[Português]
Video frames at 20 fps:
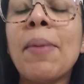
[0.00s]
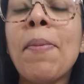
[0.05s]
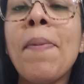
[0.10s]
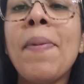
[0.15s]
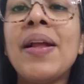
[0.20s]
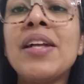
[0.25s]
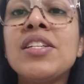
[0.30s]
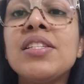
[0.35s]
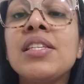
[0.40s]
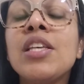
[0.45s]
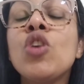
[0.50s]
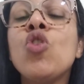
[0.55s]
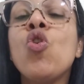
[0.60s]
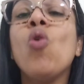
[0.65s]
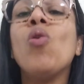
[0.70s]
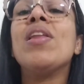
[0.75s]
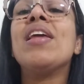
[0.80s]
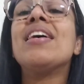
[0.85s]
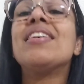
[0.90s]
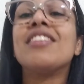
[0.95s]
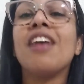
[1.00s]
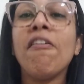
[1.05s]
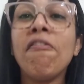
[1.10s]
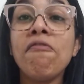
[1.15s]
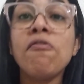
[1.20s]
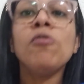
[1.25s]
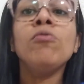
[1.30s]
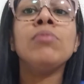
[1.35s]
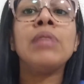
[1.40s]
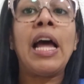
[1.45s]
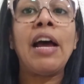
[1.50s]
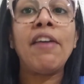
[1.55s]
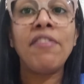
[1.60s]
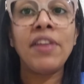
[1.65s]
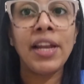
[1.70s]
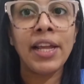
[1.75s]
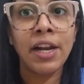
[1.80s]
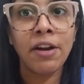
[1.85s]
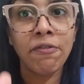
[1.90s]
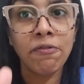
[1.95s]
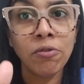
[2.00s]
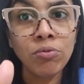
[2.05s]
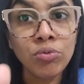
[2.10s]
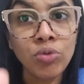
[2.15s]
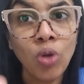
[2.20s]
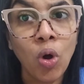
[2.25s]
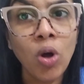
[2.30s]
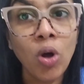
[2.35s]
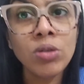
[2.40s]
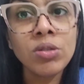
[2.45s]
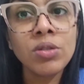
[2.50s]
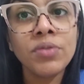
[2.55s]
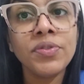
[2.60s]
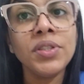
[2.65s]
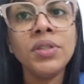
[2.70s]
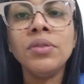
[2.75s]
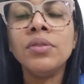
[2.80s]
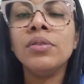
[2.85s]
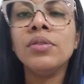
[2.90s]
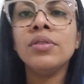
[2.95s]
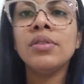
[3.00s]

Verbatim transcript: a Bíblia diz que Golias afrontava, ele era afrontoso, viu?